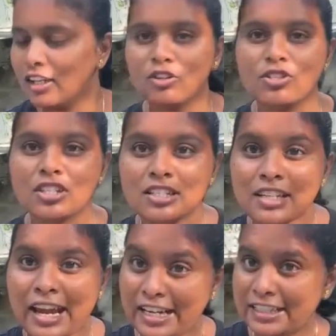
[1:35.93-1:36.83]
ఈ రోజు
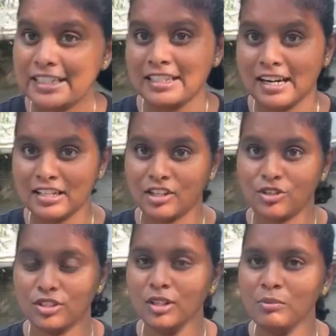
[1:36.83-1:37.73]
నుంచి ఎయిట్ స్టార్ట్
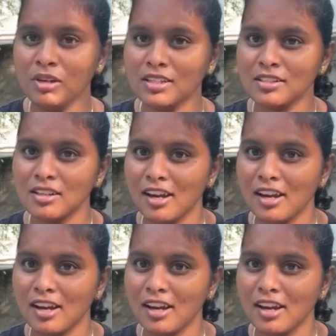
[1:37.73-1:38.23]
చేస్తున్నా ప్లస్